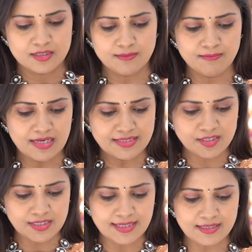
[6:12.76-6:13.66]
సో
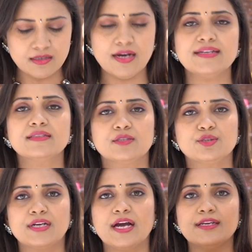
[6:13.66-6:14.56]
మస్ట్ ఎల్లో అండ్
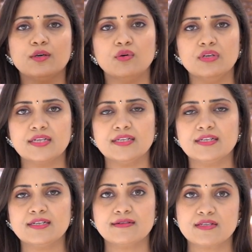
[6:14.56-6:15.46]
చూడగానే గోల్డ్
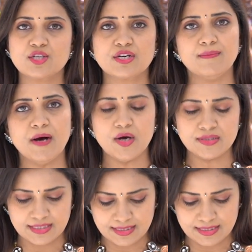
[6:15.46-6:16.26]
కలర్ లో రిచ్ గా బాగుంది